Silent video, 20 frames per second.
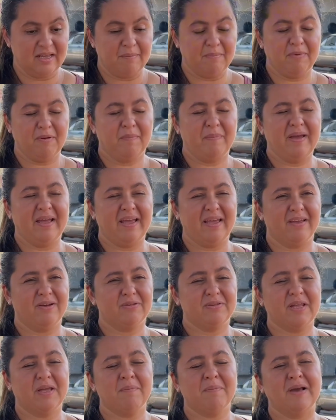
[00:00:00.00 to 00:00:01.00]
Meu bem,
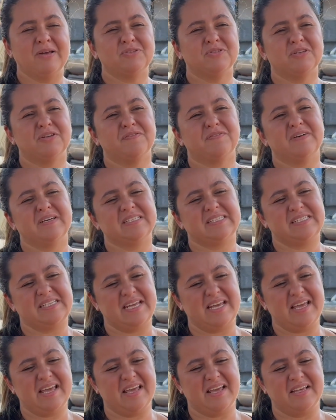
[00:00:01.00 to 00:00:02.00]
eu tenho mais o que
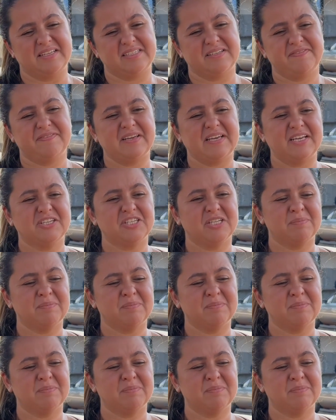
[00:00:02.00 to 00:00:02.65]
fazer. Você fica enchendo